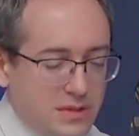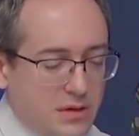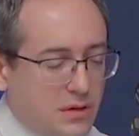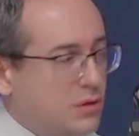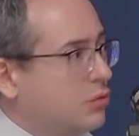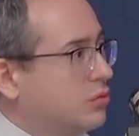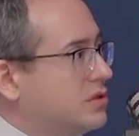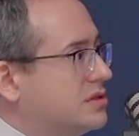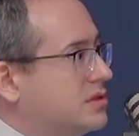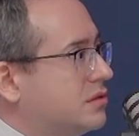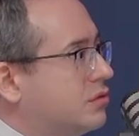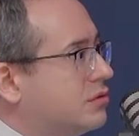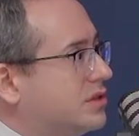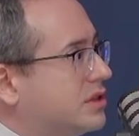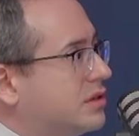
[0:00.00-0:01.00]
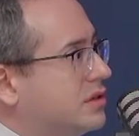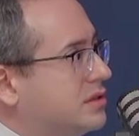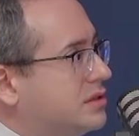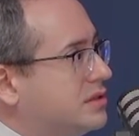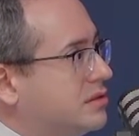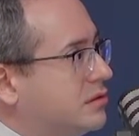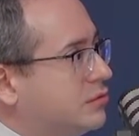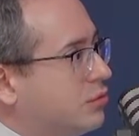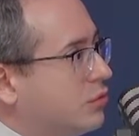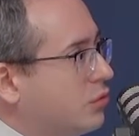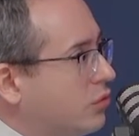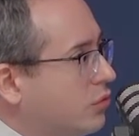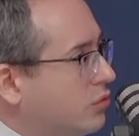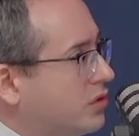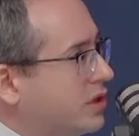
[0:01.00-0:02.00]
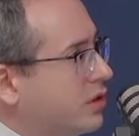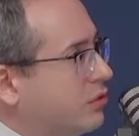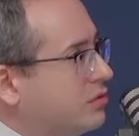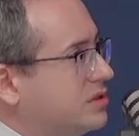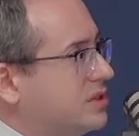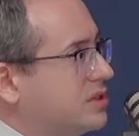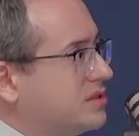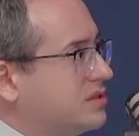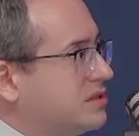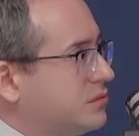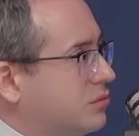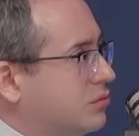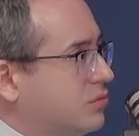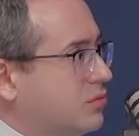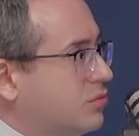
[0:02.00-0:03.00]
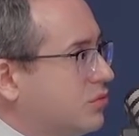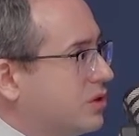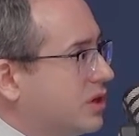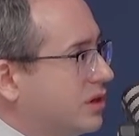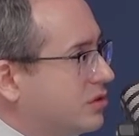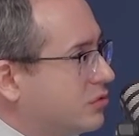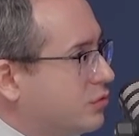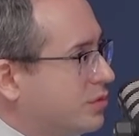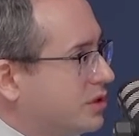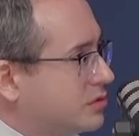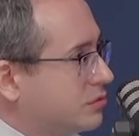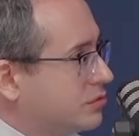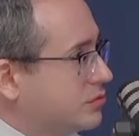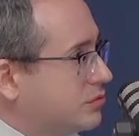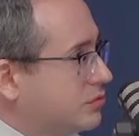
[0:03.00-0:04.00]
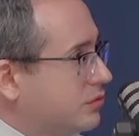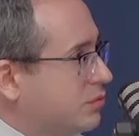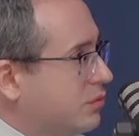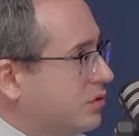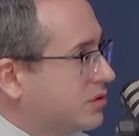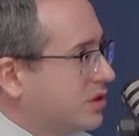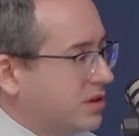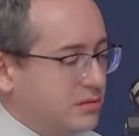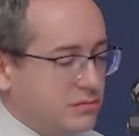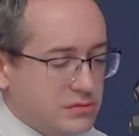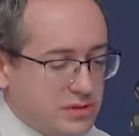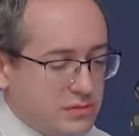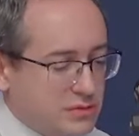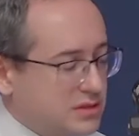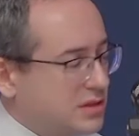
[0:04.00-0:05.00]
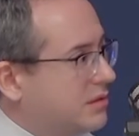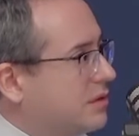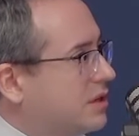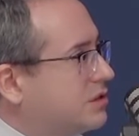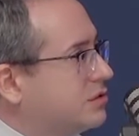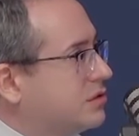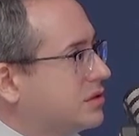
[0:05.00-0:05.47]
On essaie de retirer les 17 euros, on les retire, on les récupère sur son compte bancaire. On se dit, que ben, ça marche